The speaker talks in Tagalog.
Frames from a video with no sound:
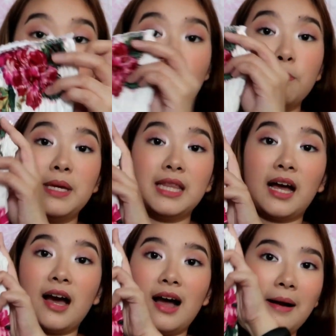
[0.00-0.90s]
Ito yung
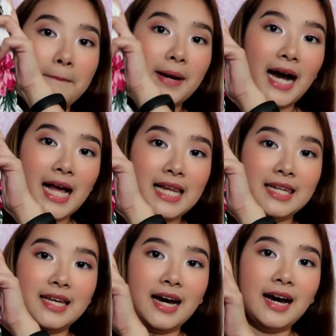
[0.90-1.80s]

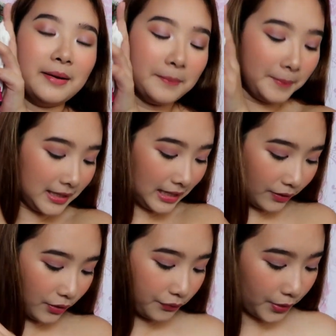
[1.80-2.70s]
pinakamahal na
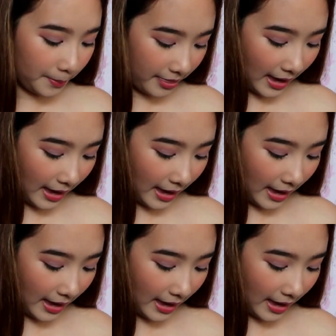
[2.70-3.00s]
binili ko from